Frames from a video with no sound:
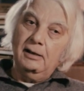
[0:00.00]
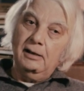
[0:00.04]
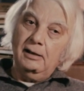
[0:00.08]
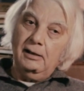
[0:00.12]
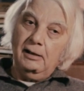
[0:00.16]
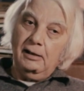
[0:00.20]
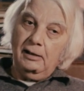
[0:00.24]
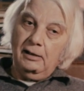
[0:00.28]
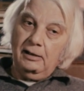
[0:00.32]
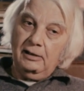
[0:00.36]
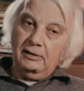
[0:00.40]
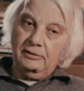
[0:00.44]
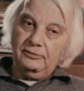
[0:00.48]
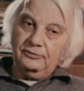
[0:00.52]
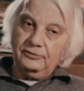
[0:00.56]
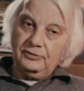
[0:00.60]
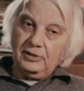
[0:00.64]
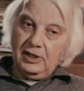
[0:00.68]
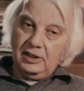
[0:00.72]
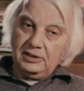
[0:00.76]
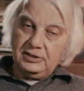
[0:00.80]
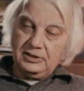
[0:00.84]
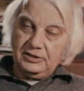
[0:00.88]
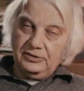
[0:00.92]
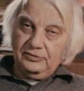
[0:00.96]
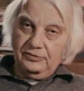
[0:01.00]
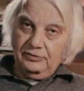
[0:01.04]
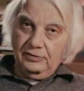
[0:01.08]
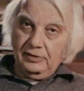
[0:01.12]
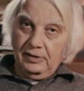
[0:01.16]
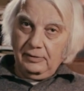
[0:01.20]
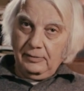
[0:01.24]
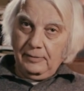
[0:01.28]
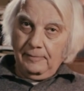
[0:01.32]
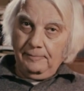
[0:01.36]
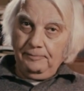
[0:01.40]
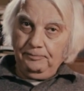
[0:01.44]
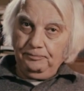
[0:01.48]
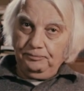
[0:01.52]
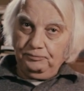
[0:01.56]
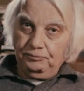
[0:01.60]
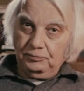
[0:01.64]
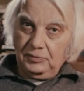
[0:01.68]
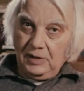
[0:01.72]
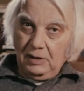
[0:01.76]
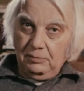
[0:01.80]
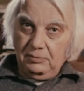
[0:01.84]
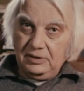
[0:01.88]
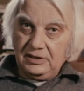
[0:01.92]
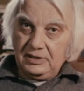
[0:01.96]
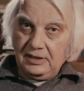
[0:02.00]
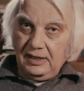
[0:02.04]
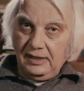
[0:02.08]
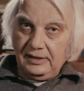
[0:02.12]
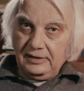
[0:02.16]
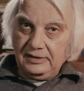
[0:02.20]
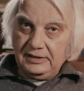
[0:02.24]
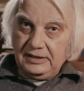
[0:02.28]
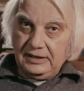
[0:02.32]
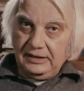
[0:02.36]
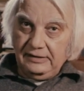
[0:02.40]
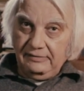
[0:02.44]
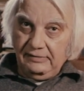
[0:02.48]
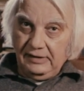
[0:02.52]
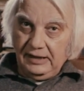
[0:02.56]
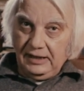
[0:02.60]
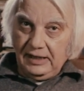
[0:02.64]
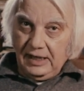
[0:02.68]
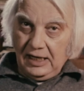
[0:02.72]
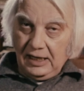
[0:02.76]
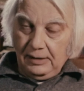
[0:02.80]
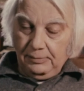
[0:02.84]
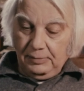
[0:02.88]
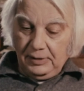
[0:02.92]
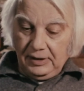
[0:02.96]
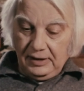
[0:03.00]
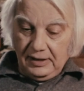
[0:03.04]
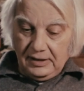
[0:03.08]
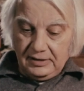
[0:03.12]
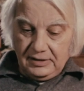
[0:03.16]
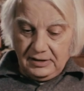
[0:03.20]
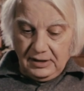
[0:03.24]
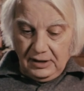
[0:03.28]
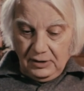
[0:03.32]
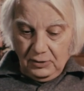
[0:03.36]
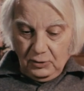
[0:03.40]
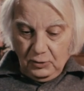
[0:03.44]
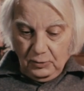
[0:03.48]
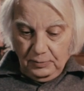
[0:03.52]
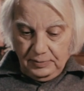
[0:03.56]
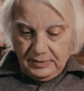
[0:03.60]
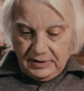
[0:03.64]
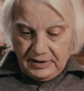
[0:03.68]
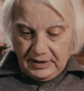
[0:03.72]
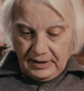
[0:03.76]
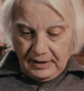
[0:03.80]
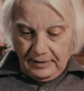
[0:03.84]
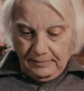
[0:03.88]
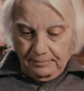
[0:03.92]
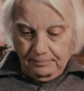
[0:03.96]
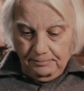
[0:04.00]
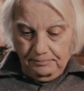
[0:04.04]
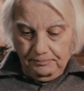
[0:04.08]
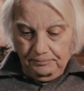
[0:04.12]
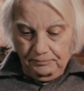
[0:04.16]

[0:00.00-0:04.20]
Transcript: э, в качестве бескорыстного дара приносили купцы.